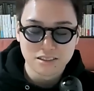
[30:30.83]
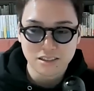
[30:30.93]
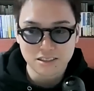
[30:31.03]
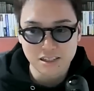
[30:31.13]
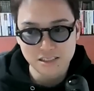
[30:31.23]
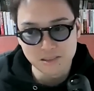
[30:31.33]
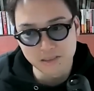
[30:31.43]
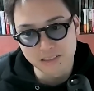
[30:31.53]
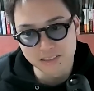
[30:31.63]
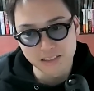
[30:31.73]
だから採
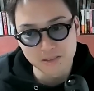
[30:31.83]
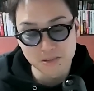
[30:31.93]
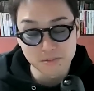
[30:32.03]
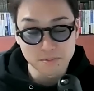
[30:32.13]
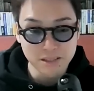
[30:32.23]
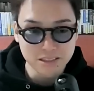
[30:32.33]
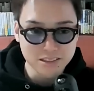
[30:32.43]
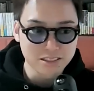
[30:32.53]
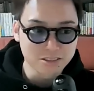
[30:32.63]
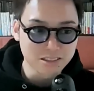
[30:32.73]
用率で言うとめっ
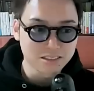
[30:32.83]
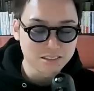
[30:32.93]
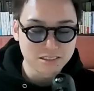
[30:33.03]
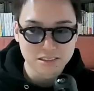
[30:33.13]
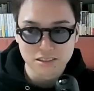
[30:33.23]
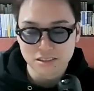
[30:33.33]
ちゃ低いです。